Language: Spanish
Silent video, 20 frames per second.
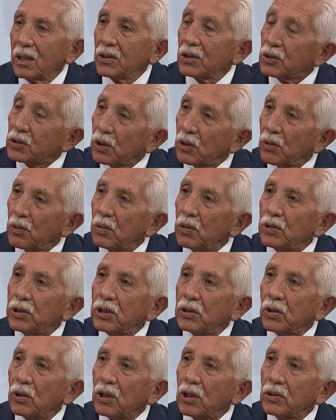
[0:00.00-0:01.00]
Y eso es lo
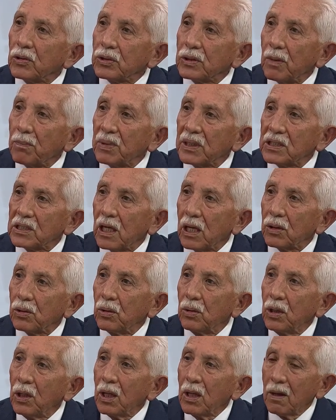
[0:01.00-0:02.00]
bonito que nos ha
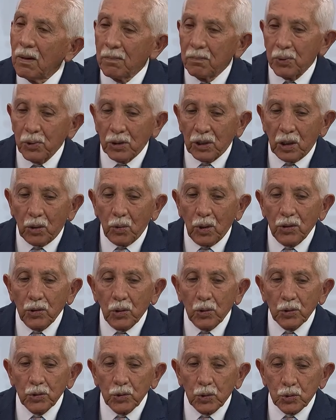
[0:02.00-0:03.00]
pasado porque
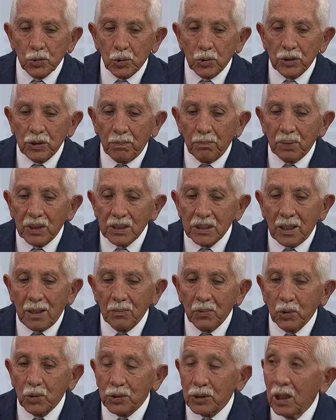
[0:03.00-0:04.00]
cuando nosotros
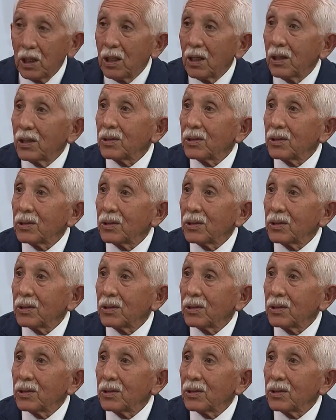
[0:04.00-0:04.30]
empezamos